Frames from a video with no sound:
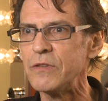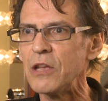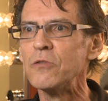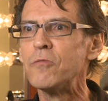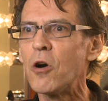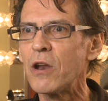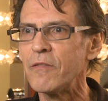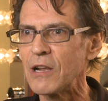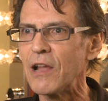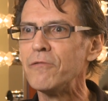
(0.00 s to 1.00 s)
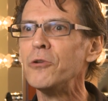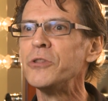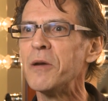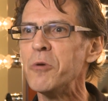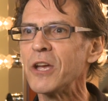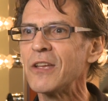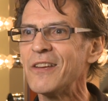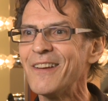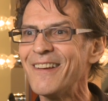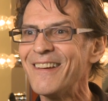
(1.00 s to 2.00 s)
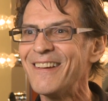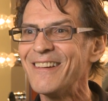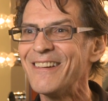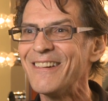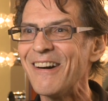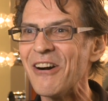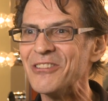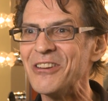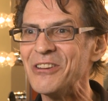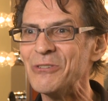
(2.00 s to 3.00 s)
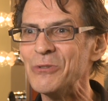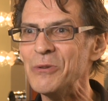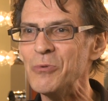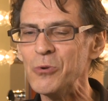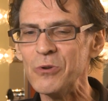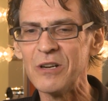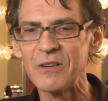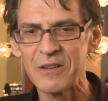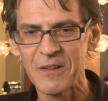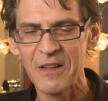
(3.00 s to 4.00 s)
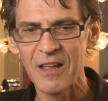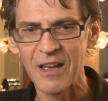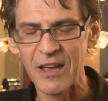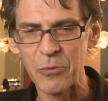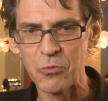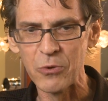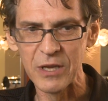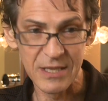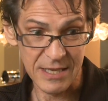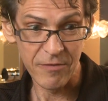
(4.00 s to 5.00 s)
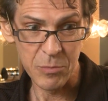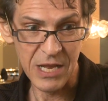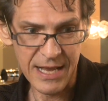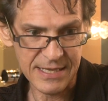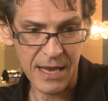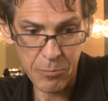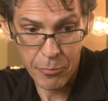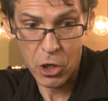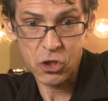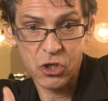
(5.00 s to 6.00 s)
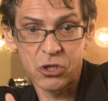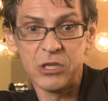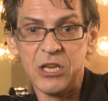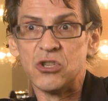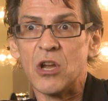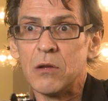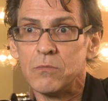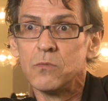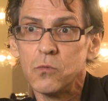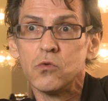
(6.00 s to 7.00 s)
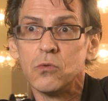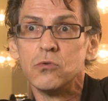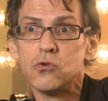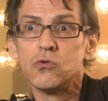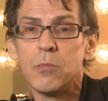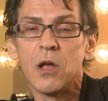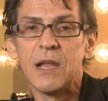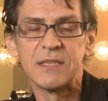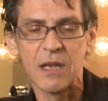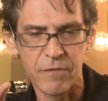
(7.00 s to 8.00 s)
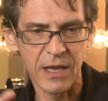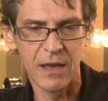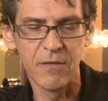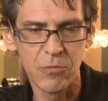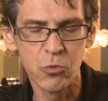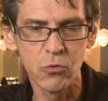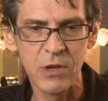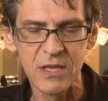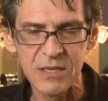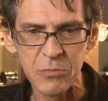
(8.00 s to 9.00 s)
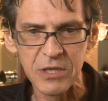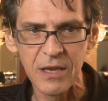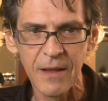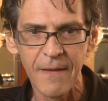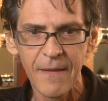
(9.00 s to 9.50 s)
Viens nous voir avec la flûte à bec, André au début. Là. Et puis, ils avaient mis la scène proche des gens, juste au bord de la scène, fait qu'il y avait beaucoup d'intimité.